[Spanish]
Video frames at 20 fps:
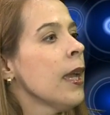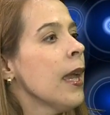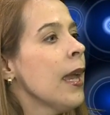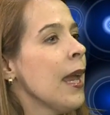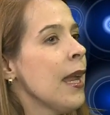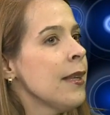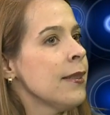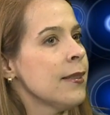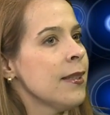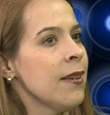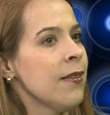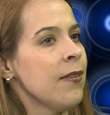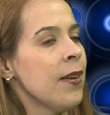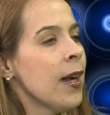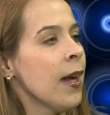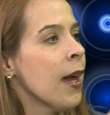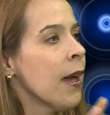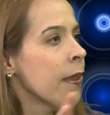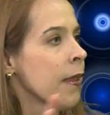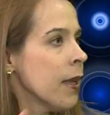él se
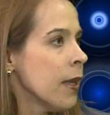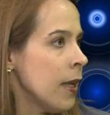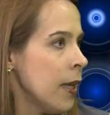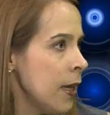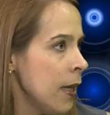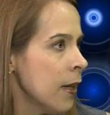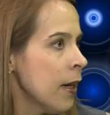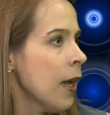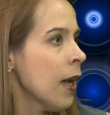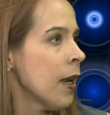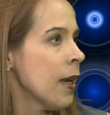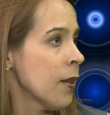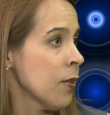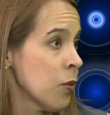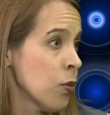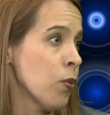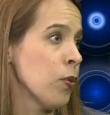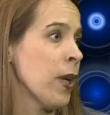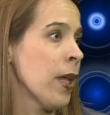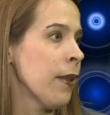va a adherir a la
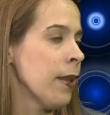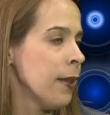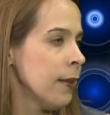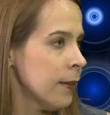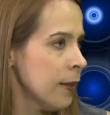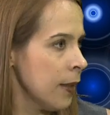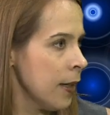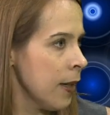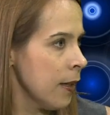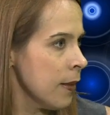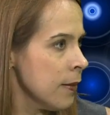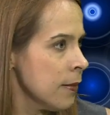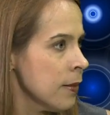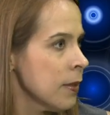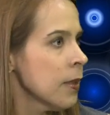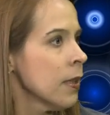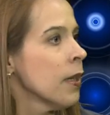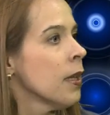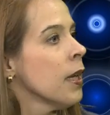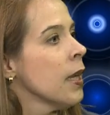zona de interés
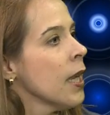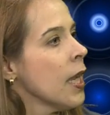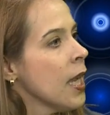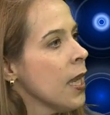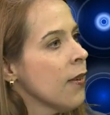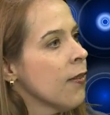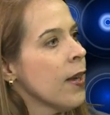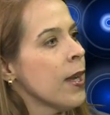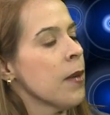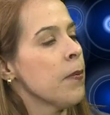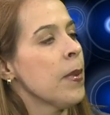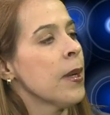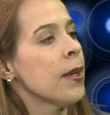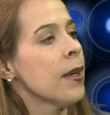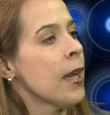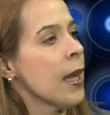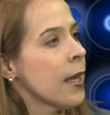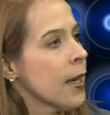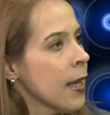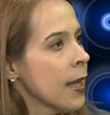y va a
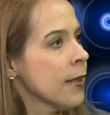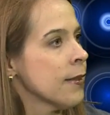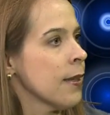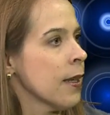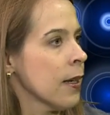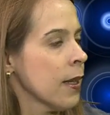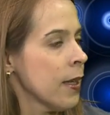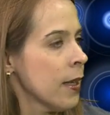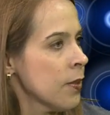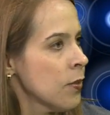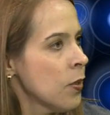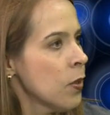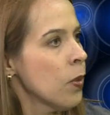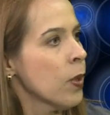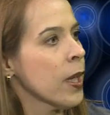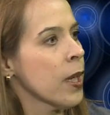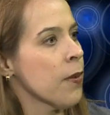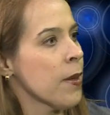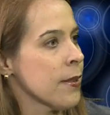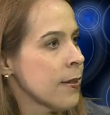emanar esa radiación
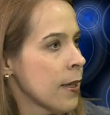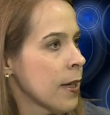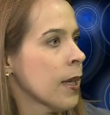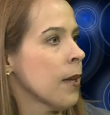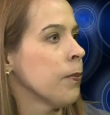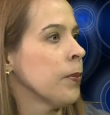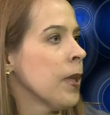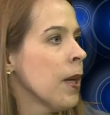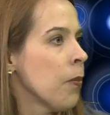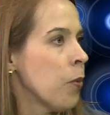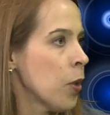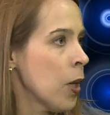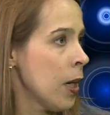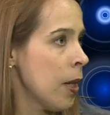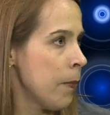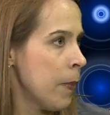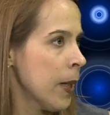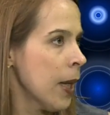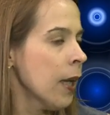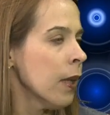que va a ser captada por el
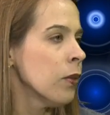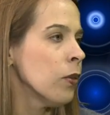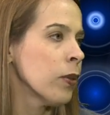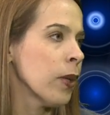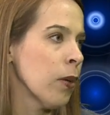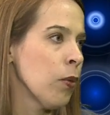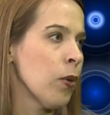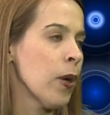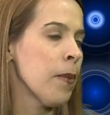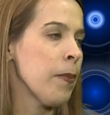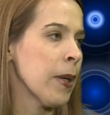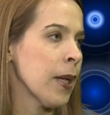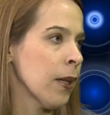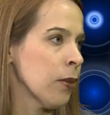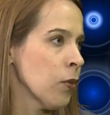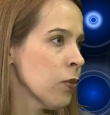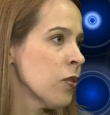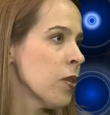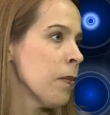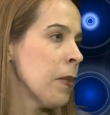aparato, que es un
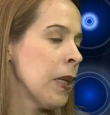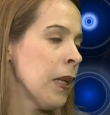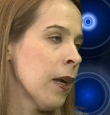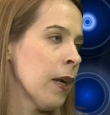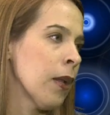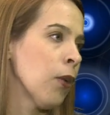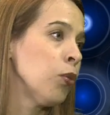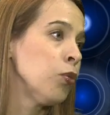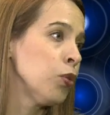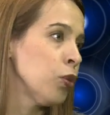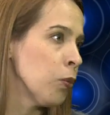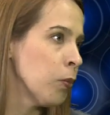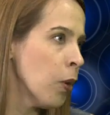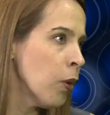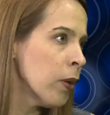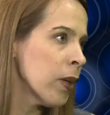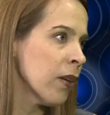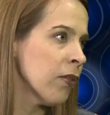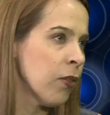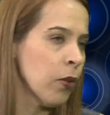aparato similar a un
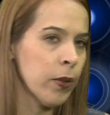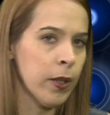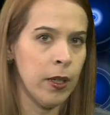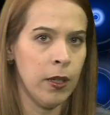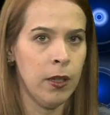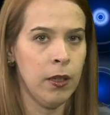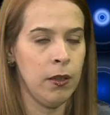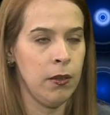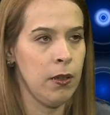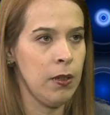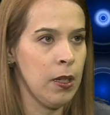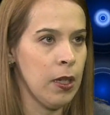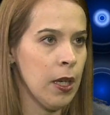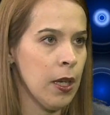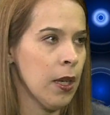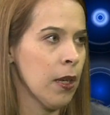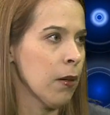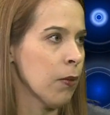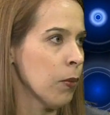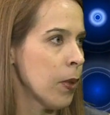tomógrafo, que,
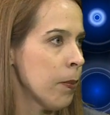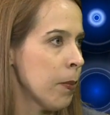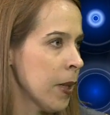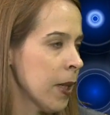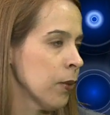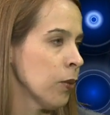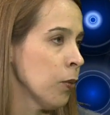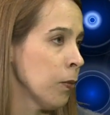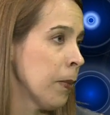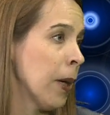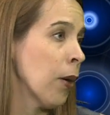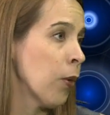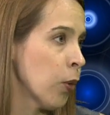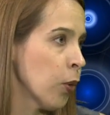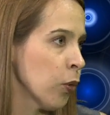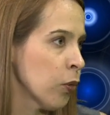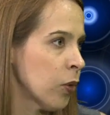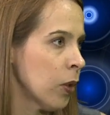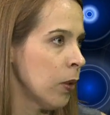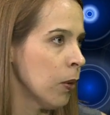es un aparato más
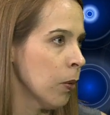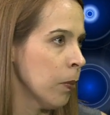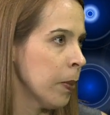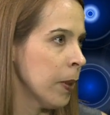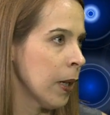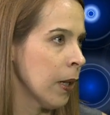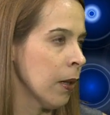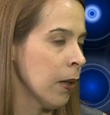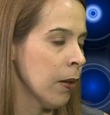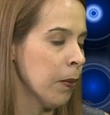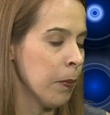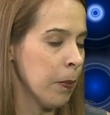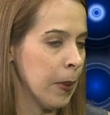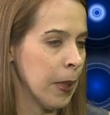conocido para,